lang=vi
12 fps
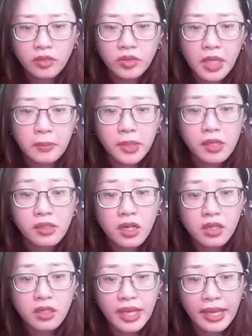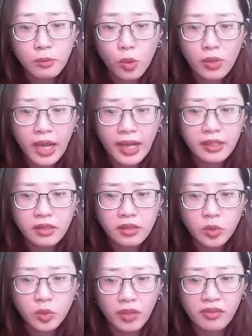tìm cái cớ hẹn một cái,
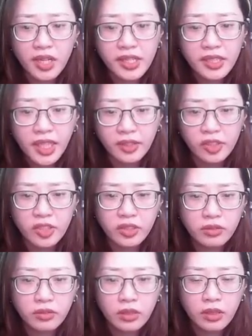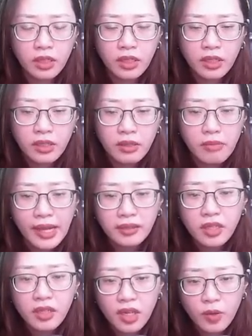thuận lý thành chương. bản
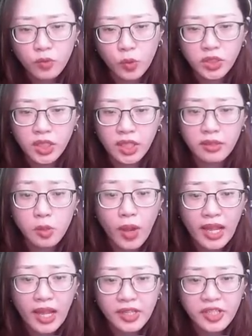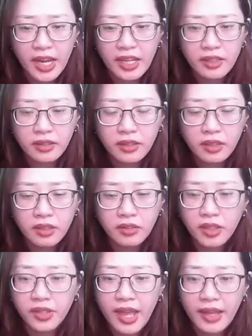thân Long Vũ Sinh quá là trẻ,
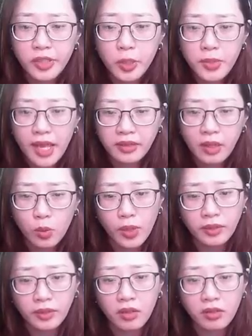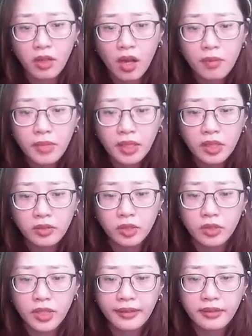người già trong gia tộc quả thật khó mà tin
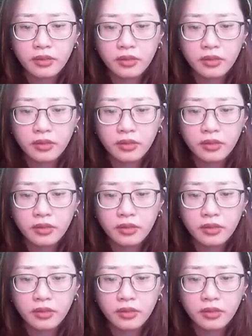tưởng hắn.